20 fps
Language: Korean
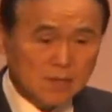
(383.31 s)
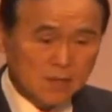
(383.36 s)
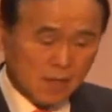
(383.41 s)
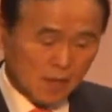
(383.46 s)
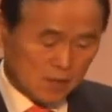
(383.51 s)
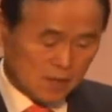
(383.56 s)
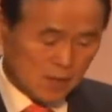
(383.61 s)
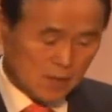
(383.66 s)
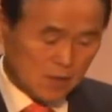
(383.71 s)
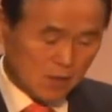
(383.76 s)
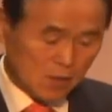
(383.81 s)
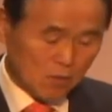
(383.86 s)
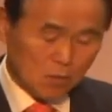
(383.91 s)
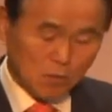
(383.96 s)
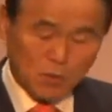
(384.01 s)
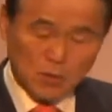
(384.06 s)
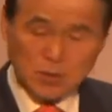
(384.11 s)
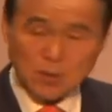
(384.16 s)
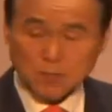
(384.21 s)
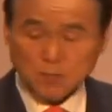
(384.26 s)
내가
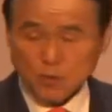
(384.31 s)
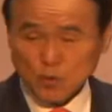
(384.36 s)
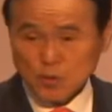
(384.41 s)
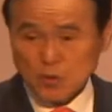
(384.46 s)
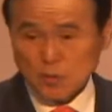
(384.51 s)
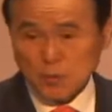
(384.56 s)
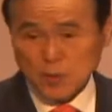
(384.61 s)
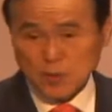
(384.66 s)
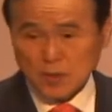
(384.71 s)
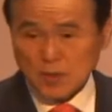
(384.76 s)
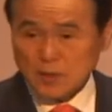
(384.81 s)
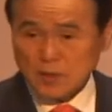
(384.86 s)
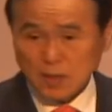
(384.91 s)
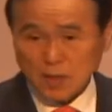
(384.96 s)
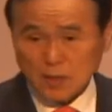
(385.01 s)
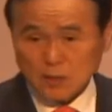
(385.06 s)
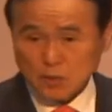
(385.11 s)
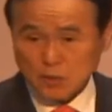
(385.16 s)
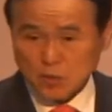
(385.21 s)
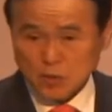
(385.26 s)
제대로 외삼촌 집에
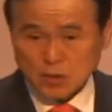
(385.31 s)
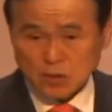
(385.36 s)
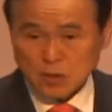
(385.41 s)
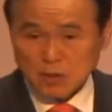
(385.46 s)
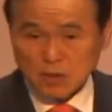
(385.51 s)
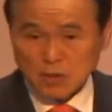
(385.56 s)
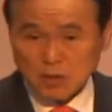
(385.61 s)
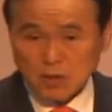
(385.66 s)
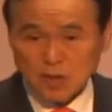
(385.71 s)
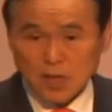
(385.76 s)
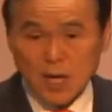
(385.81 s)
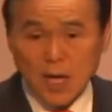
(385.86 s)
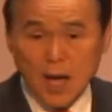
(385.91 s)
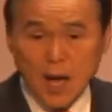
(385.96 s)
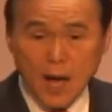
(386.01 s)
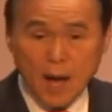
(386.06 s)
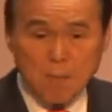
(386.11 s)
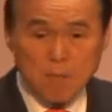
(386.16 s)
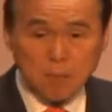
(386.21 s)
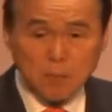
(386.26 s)
찾아갈 수 있을런지
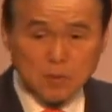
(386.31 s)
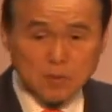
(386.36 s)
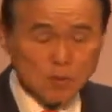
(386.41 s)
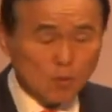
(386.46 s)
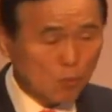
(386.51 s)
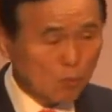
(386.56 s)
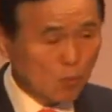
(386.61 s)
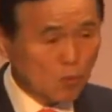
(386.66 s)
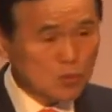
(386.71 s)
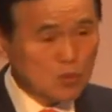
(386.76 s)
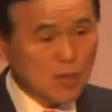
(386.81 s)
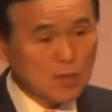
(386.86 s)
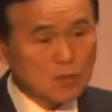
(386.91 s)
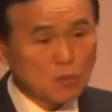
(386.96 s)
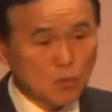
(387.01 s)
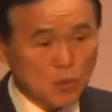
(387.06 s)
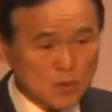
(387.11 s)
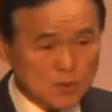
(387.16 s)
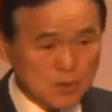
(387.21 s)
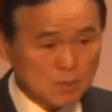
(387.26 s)
한 번도 보지
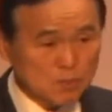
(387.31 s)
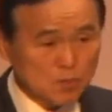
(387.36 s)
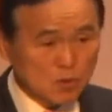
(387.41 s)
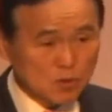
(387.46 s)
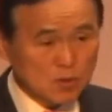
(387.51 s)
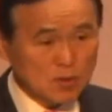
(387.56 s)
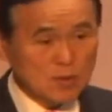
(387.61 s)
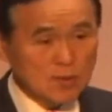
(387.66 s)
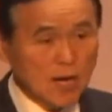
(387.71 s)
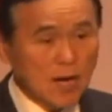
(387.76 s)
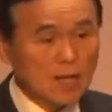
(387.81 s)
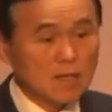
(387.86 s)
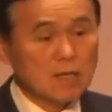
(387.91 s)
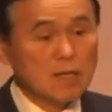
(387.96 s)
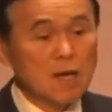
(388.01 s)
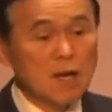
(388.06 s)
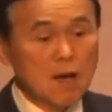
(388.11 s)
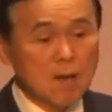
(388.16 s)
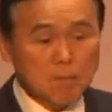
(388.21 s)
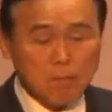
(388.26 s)
않은 외삼촌이
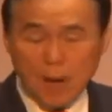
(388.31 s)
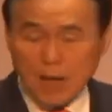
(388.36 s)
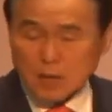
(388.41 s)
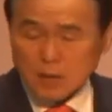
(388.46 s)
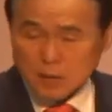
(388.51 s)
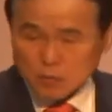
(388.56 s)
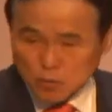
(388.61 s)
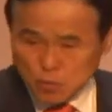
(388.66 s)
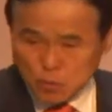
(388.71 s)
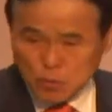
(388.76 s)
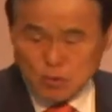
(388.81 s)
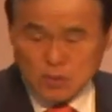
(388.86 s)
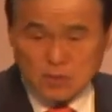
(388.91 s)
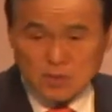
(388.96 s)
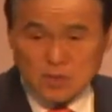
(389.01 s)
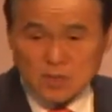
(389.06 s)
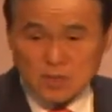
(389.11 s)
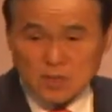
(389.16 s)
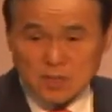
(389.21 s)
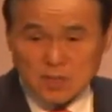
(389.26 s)
나를
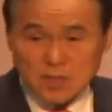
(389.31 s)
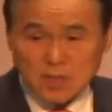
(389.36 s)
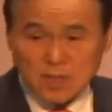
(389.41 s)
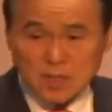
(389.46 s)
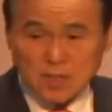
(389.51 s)
반겨줄런지